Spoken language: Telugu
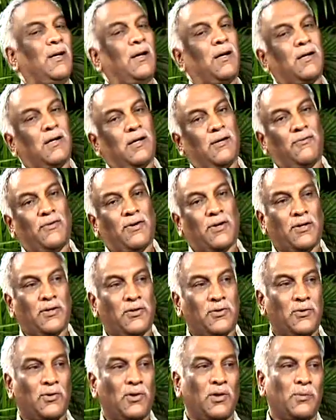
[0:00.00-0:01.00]
అక్కడ
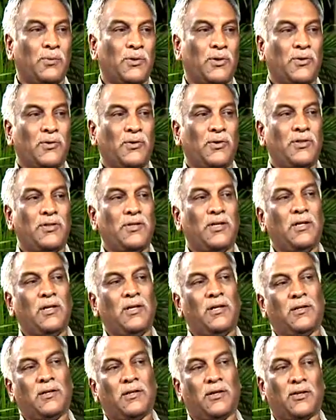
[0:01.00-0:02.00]
ఫెడరేషన్ వాళ్ళని పట్టుకుని
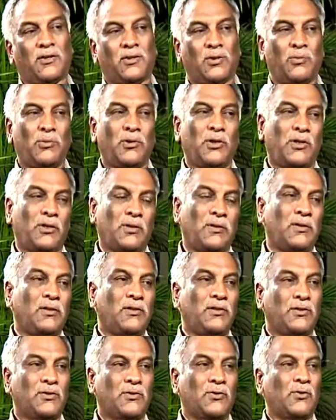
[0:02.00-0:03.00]
జయలలిత గారితో మీటింగులు
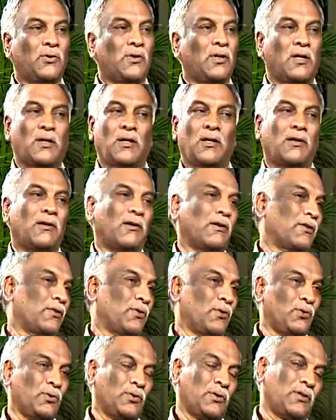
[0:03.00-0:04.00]
చేసుకుంటూ అట్ట అట్ట
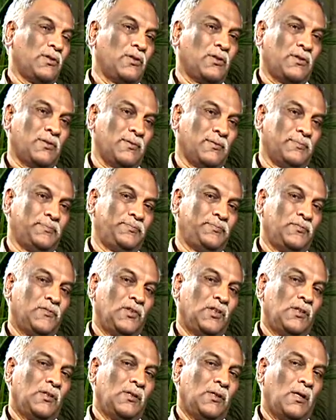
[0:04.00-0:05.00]
తిరుగుతూ చేసాం
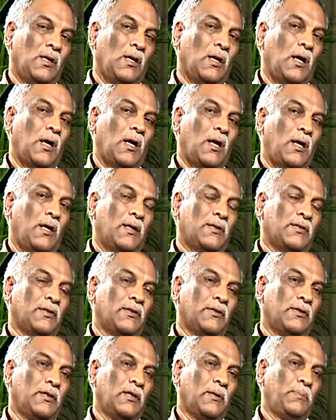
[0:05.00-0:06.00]
ఆ
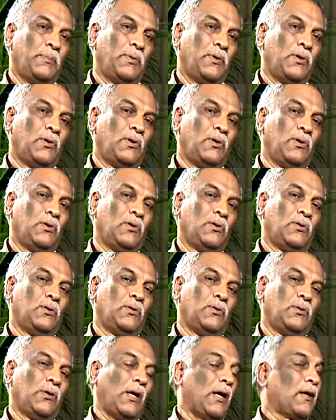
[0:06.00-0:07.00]
సందర్భంలో
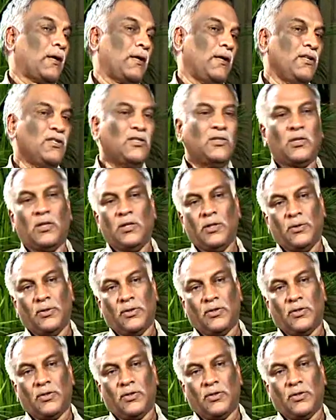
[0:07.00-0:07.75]
అక్కడి నుంచి తిరిగి